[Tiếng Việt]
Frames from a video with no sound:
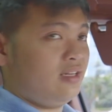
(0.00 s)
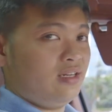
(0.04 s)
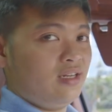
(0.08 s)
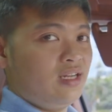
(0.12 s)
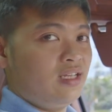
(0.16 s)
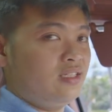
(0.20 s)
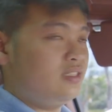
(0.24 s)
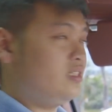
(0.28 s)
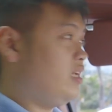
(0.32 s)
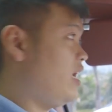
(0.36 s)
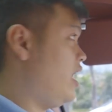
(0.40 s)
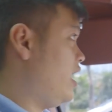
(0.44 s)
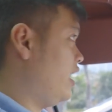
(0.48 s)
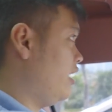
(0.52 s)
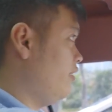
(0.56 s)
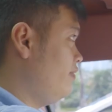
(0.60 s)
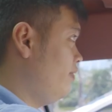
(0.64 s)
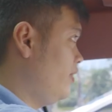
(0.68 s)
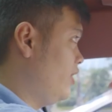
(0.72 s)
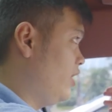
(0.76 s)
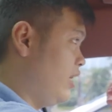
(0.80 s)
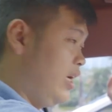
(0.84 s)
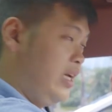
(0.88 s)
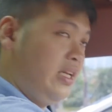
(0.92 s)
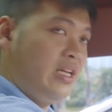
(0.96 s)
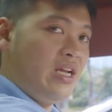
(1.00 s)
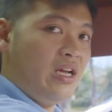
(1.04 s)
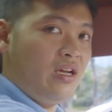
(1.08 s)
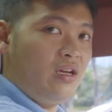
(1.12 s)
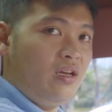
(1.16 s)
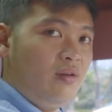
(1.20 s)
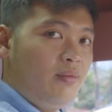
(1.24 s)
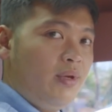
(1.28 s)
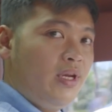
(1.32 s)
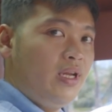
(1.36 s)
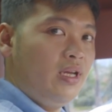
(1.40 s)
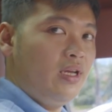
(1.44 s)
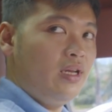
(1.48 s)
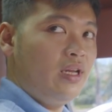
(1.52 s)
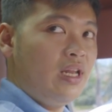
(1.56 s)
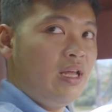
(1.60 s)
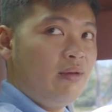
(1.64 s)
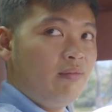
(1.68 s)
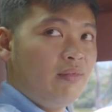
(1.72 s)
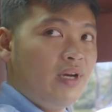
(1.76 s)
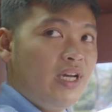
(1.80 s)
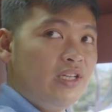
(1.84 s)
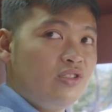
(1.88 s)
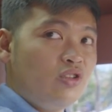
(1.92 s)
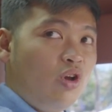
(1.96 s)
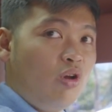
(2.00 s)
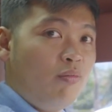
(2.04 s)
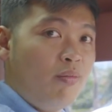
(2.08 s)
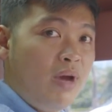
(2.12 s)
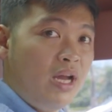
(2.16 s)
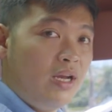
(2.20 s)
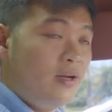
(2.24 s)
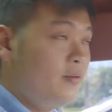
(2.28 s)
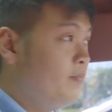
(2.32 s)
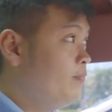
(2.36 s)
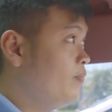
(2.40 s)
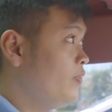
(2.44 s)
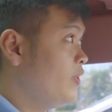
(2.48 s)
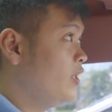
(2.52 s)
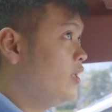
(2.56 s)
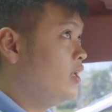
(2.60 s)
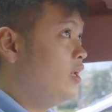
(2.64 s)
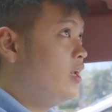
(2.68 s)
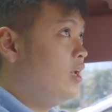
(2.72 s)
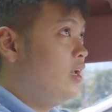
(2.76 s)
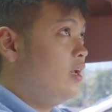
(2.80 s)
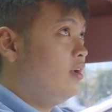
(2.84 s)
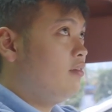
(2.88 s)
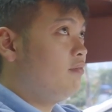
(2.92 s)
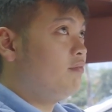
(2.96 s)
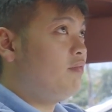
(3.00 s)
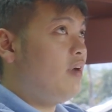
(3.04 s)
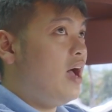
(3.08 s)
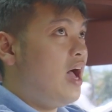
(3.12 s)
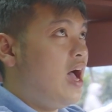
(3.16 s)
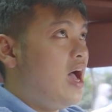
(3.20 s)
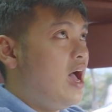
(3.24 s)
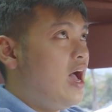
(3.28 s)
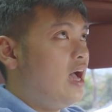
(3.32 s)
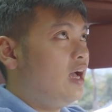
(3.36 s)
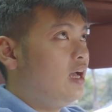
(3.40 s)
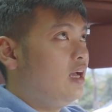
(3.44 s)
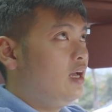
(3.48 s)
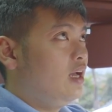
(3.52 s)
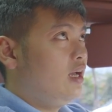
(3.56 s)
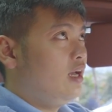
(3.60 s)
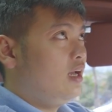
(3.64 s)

để che cái phần ánh nắng ở bên đây làm gây chói mắt và